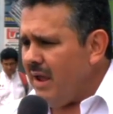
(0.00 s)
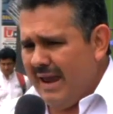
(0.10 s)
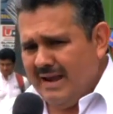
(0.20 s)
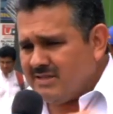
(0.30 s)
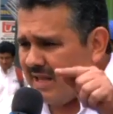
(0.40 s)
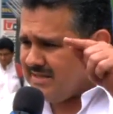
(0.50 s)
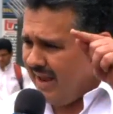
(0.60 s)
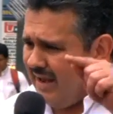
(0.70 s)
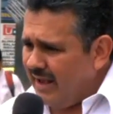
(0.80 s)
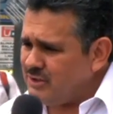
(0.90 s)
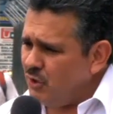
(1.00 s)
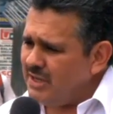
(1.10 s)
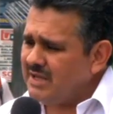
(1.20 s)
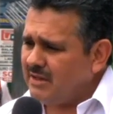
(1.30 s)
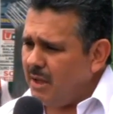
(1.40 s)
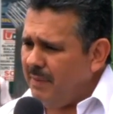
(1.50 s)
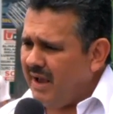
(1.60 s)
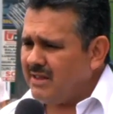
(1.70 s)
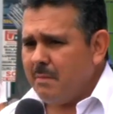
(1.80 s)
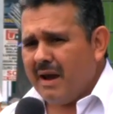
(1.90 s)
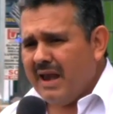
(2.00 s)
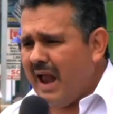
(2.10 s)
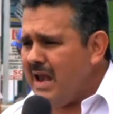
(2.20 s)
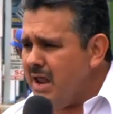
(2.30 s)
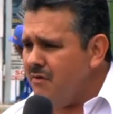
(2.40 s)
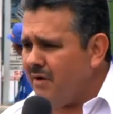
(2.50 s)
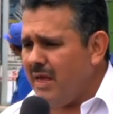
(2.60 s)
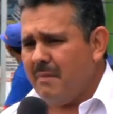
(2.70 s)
en estas elecciones atípicas de manera libre,